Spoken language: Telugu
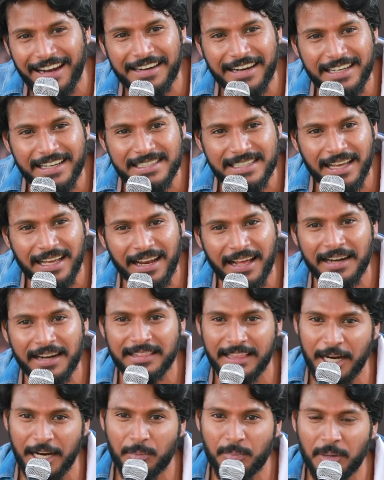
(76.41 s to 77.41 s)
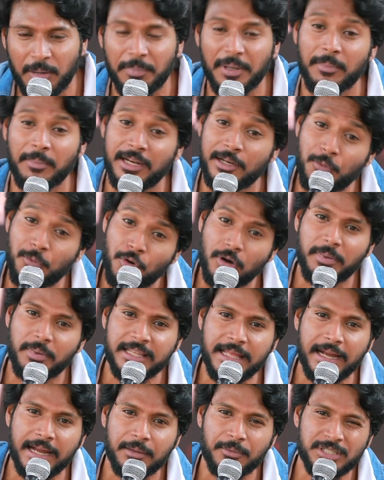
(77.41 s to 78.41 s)
ట్రై చేయాలా అని తనకి పంపే మళ్ళీ ఇంకో పెద్ద
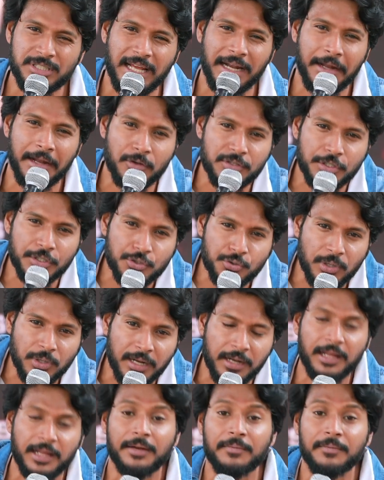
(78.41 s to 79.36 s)
యాక్టర్ వచ్చి అన్న ఒకసారి చూడన్నా